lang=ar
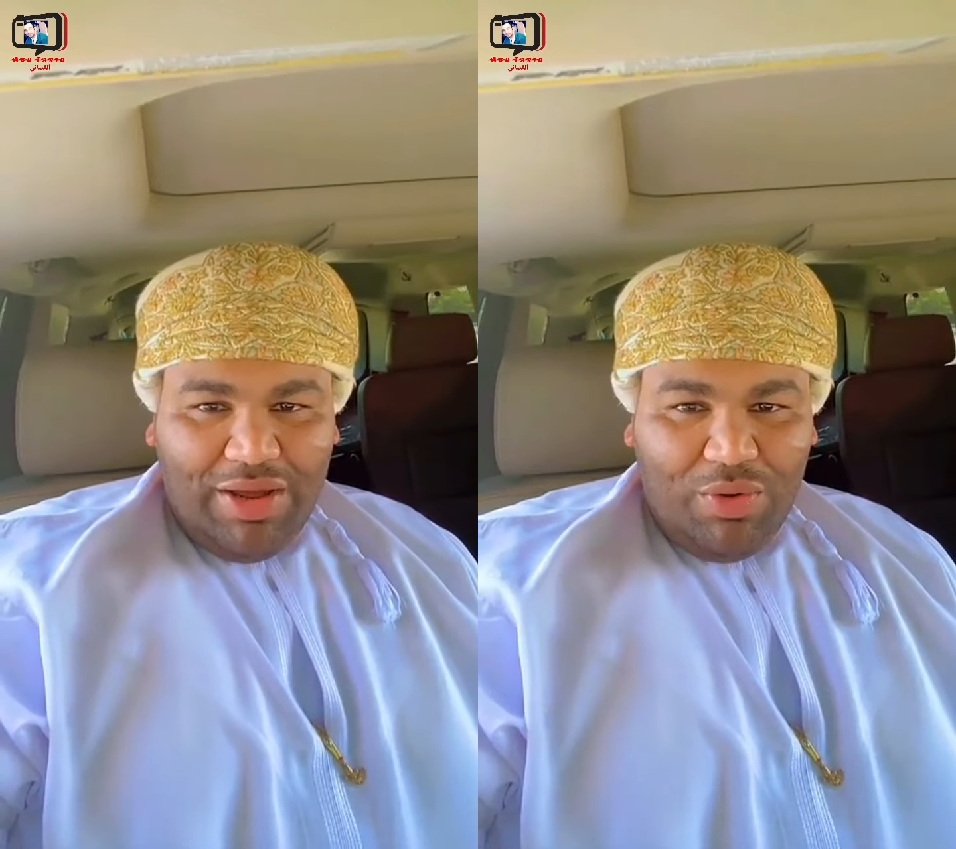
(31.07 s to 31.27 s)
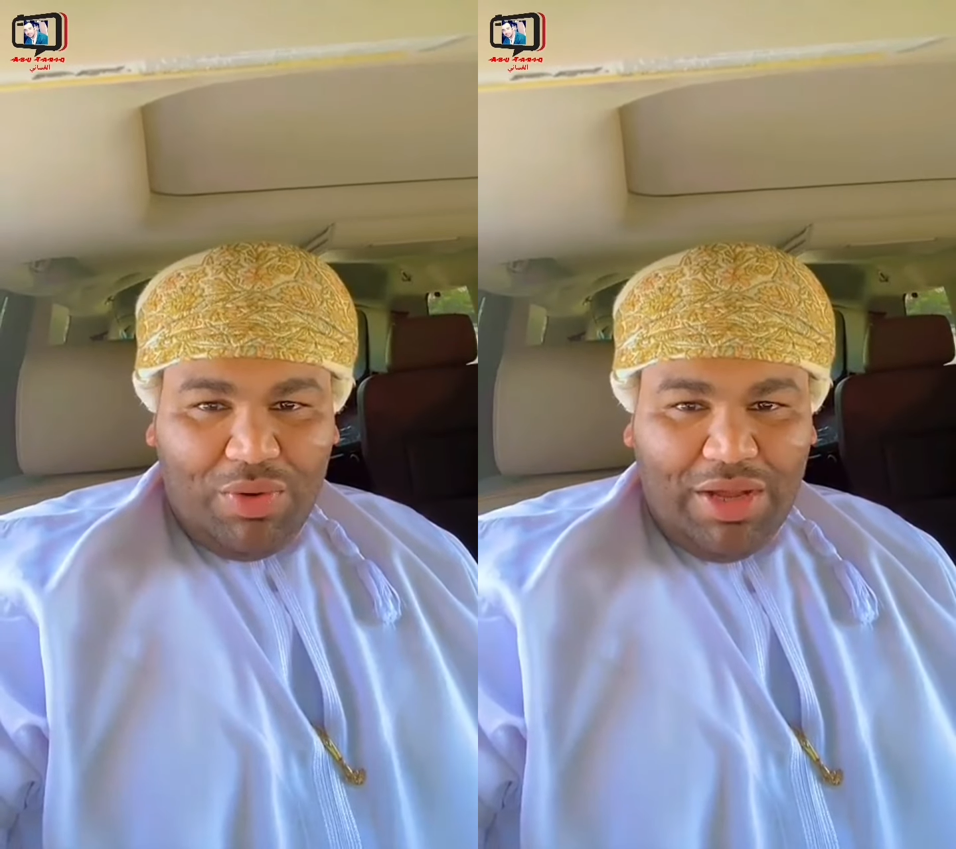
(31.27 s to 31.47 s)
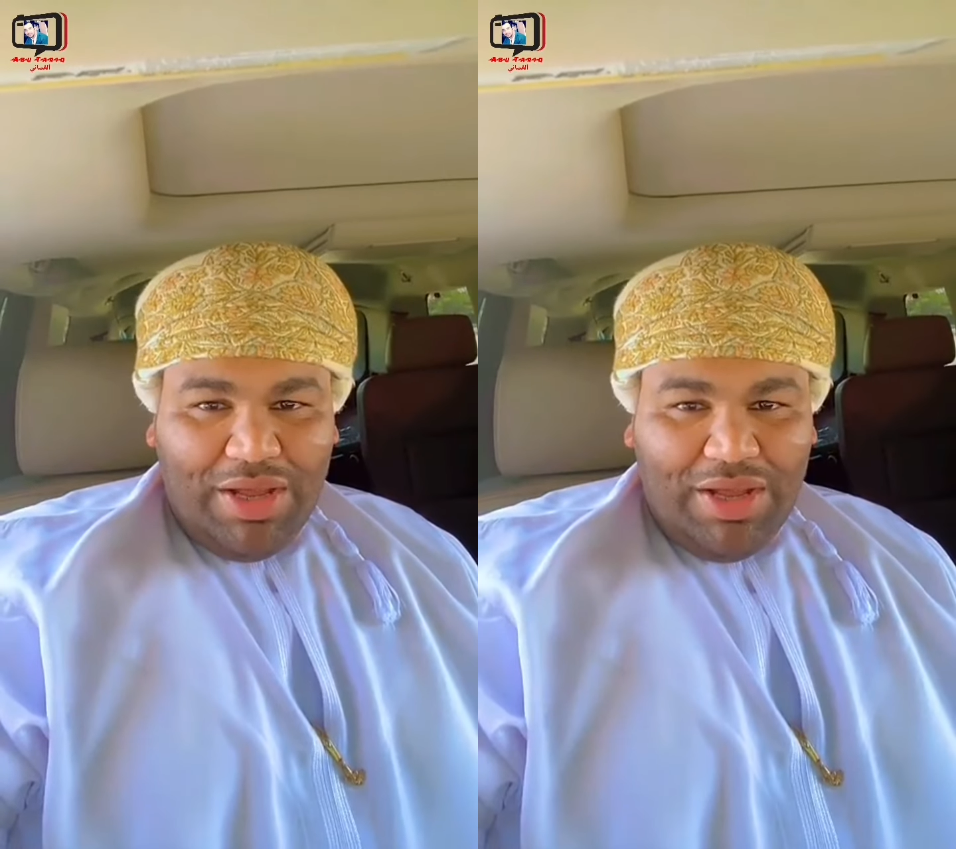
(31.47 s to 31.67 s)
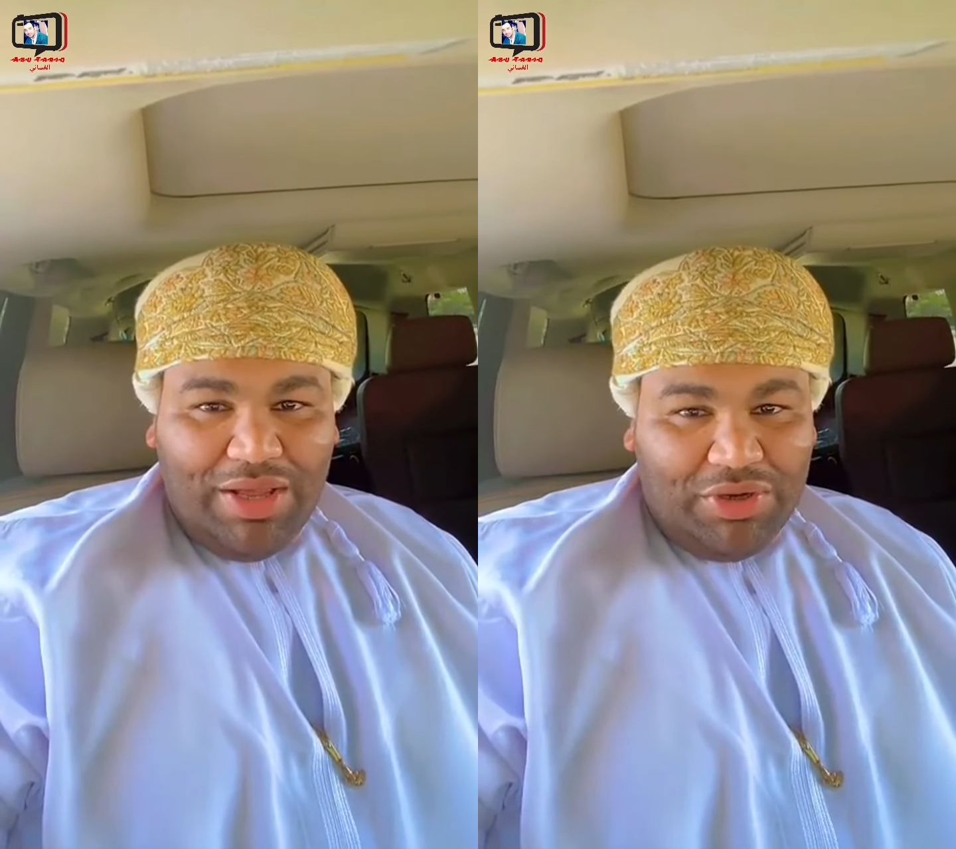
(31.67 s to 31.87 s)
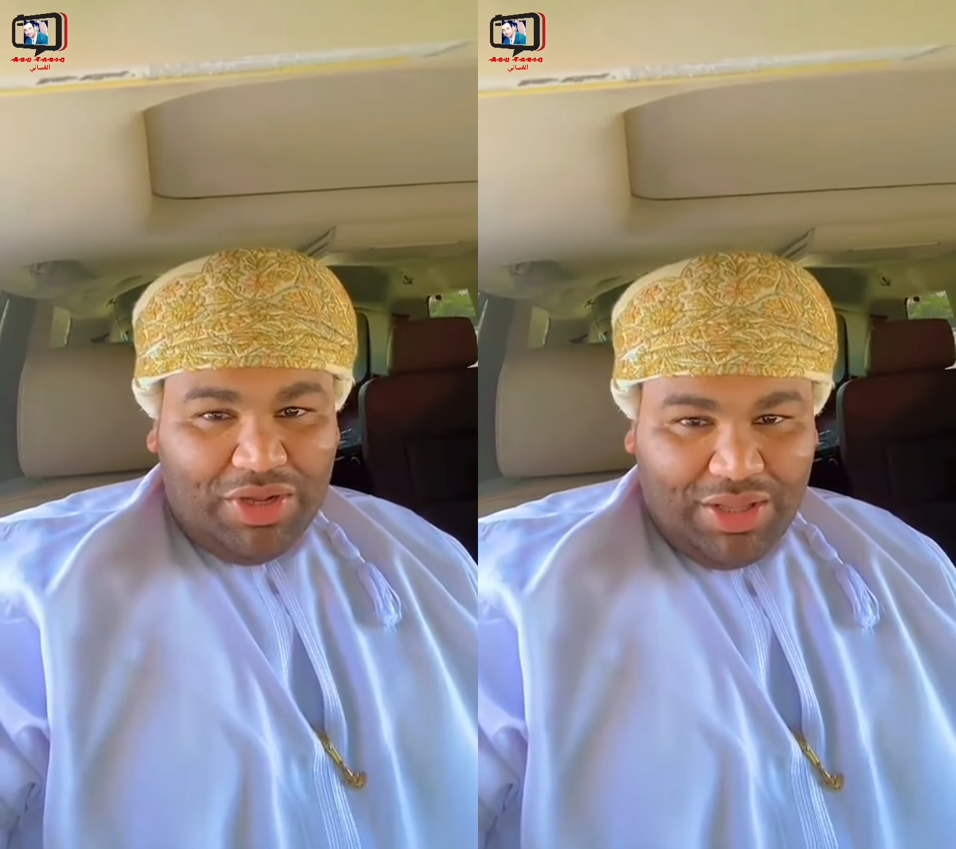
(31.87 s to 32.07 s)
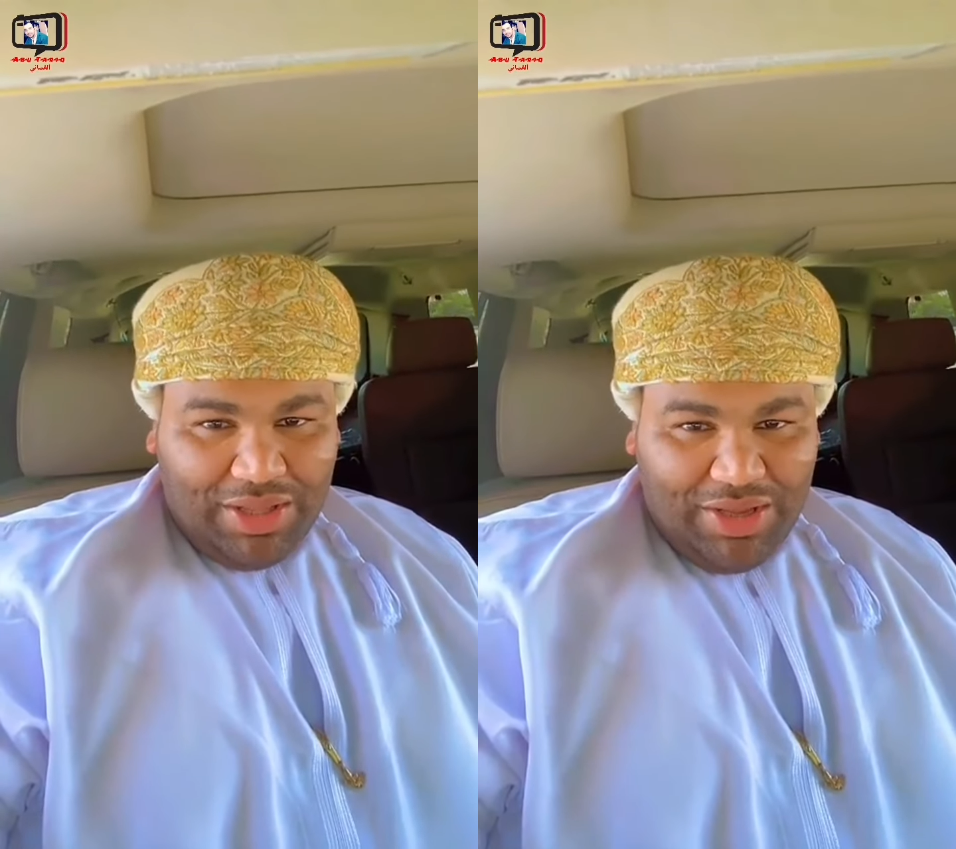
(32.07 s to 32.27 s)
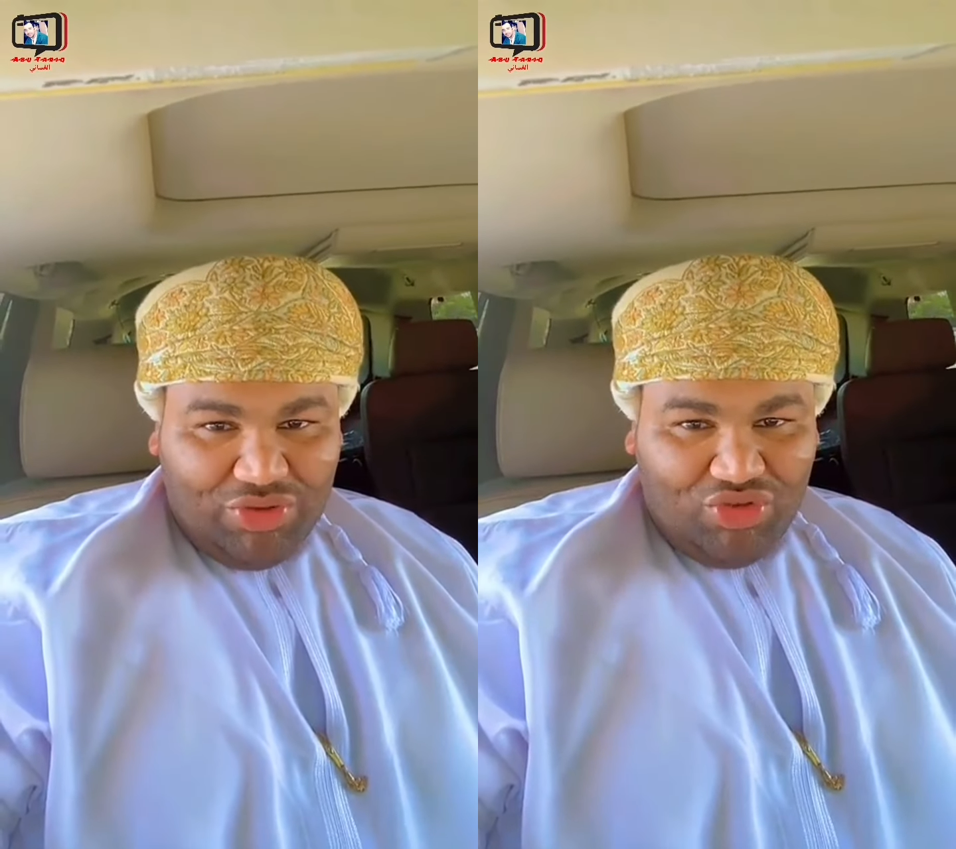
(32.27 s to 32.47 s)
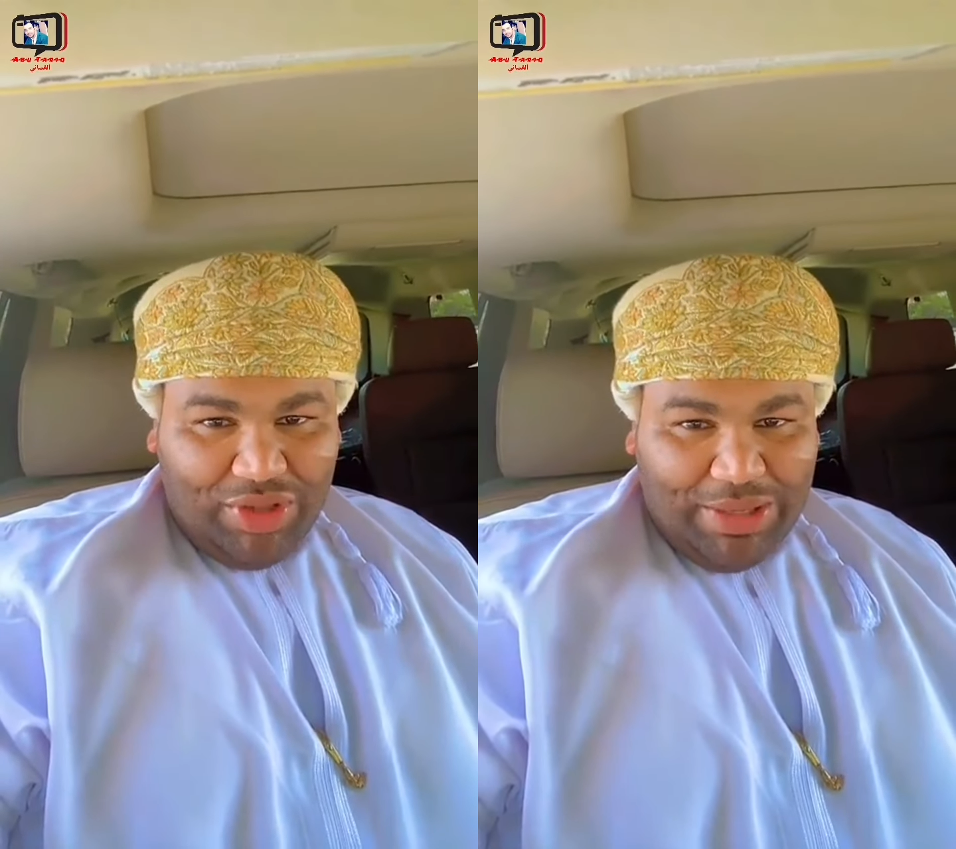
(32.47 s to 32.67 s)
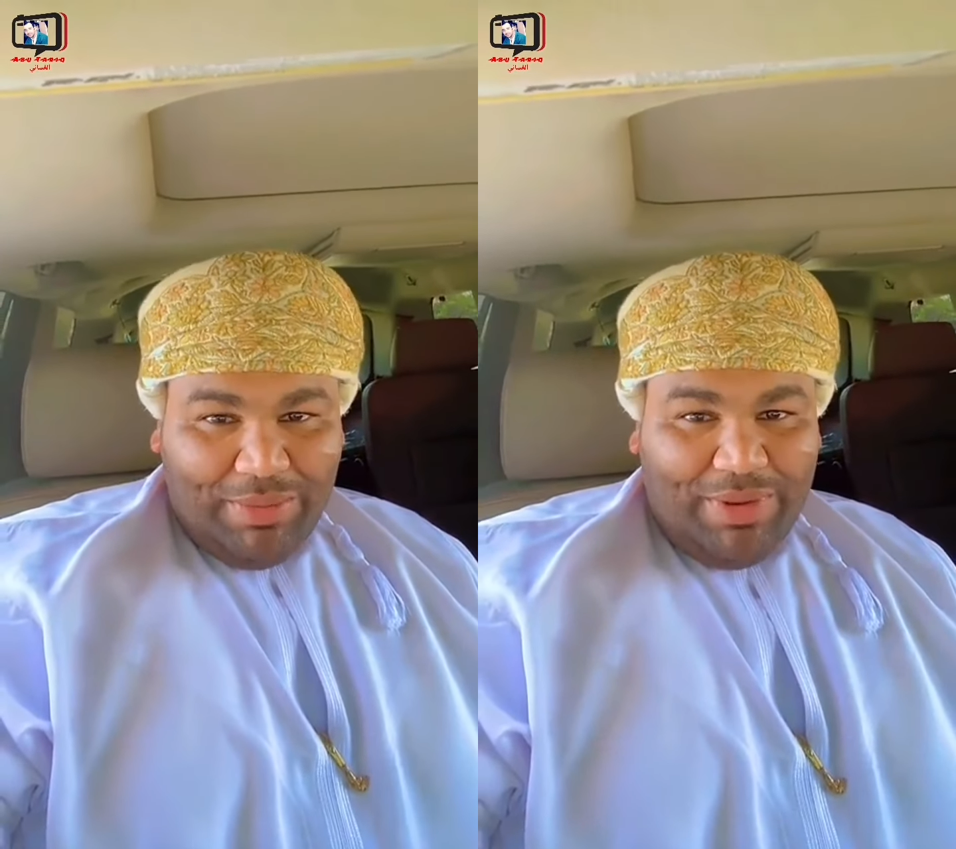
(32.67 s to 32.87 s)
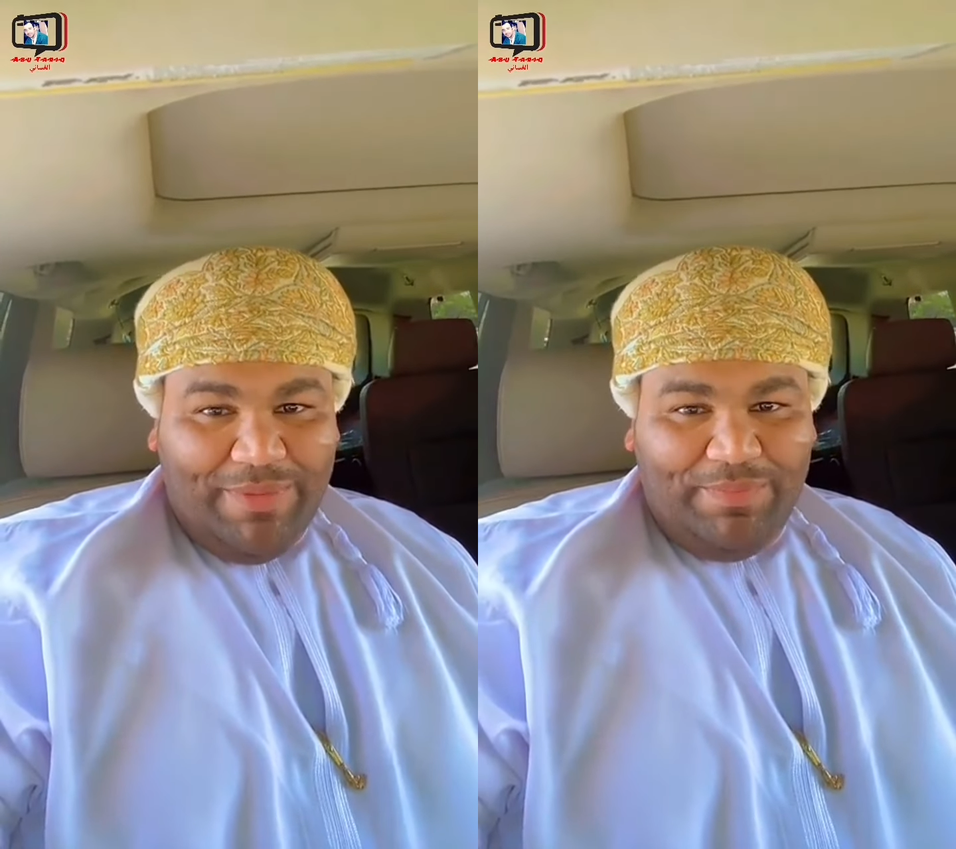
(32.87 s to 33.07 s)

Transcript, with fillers: والدرجات الطيبة